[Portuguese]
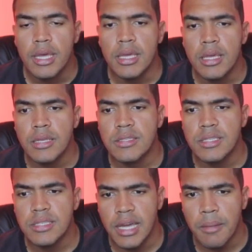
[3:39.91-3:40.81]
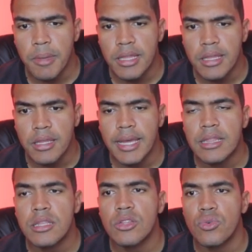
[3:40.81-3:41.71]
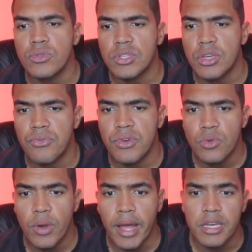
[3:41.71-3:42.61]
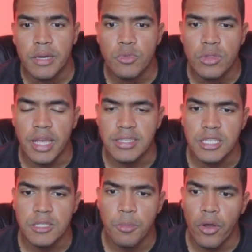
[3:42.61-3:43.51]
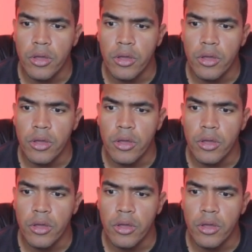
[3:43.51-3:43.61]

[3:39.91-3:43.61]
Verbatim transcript: E, sinceramente, entre todos que eu vi no line-up do Texas Pro,